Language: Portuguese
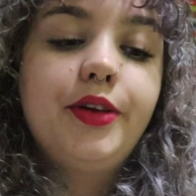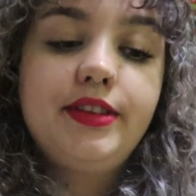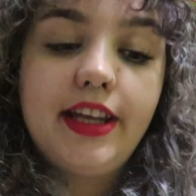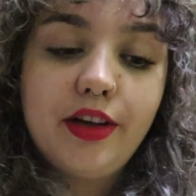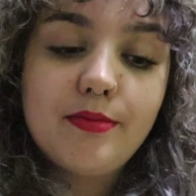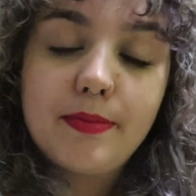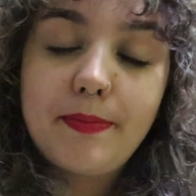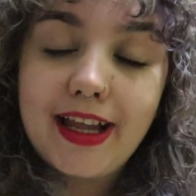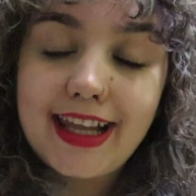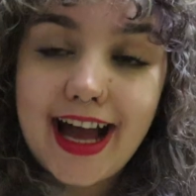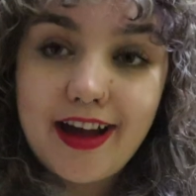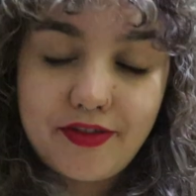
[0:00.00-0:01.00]
Eu tenho uma
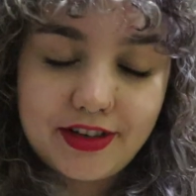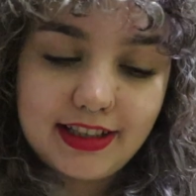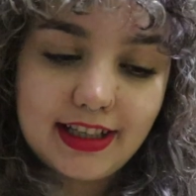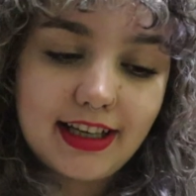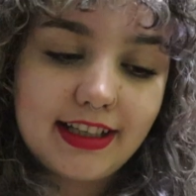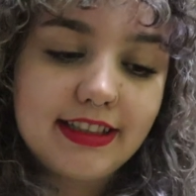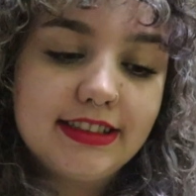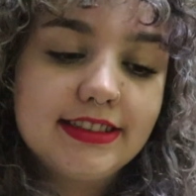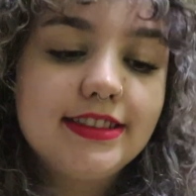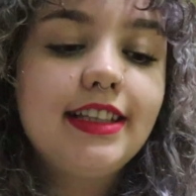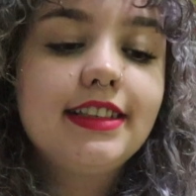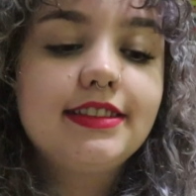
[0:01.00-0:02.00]
palavra na
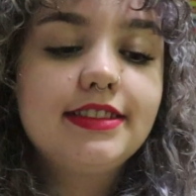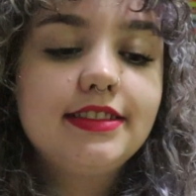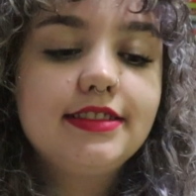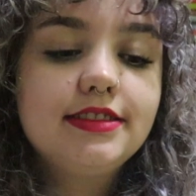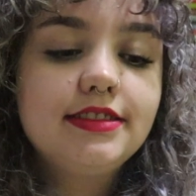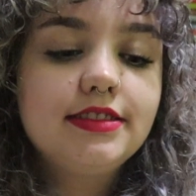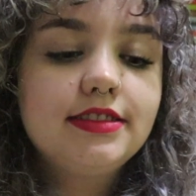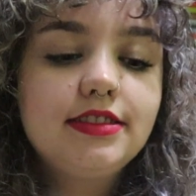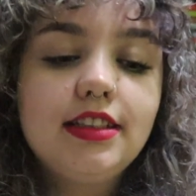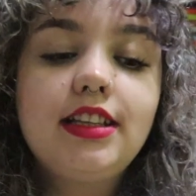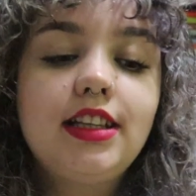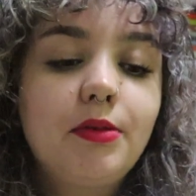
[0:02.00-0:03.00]
garganta
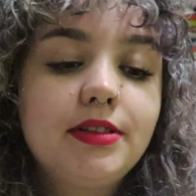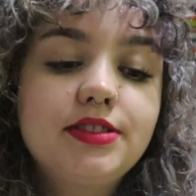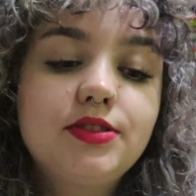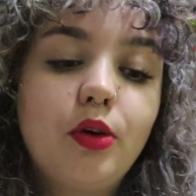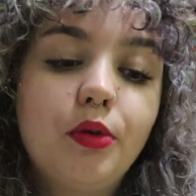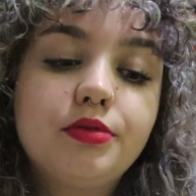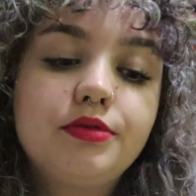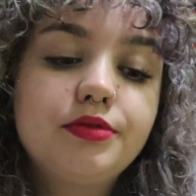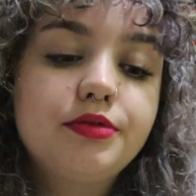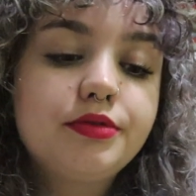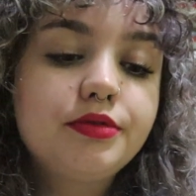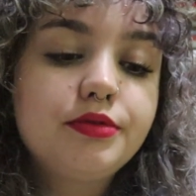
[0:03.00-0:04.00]
e não a
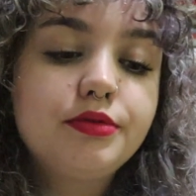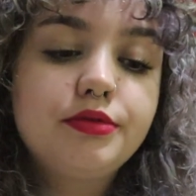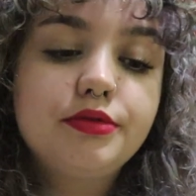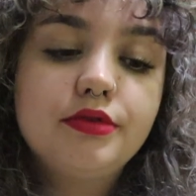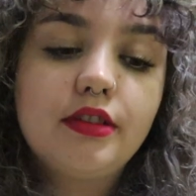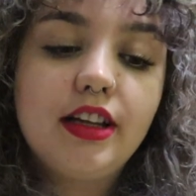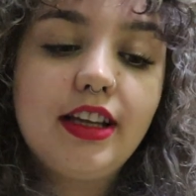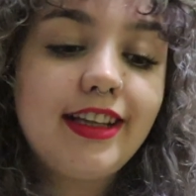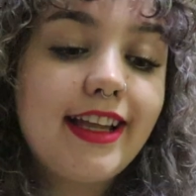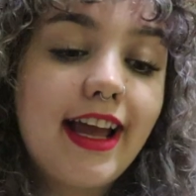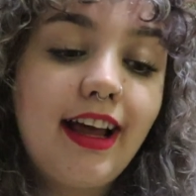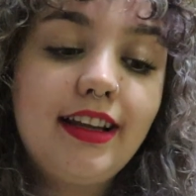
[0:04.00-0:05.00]
solto, e
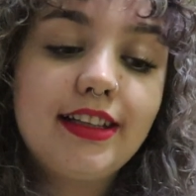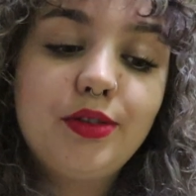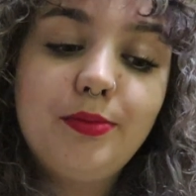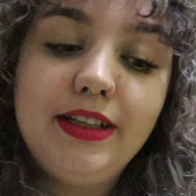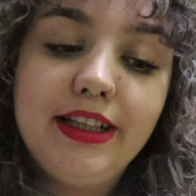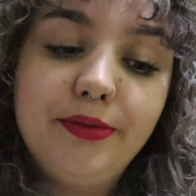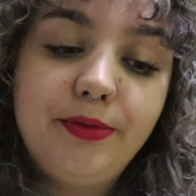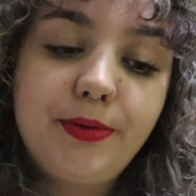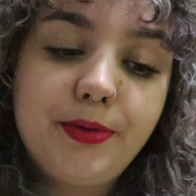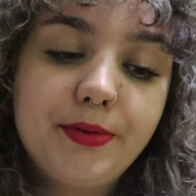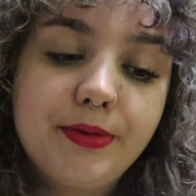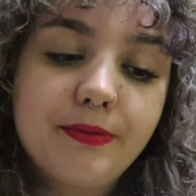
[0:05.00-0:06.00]
dela não me livro.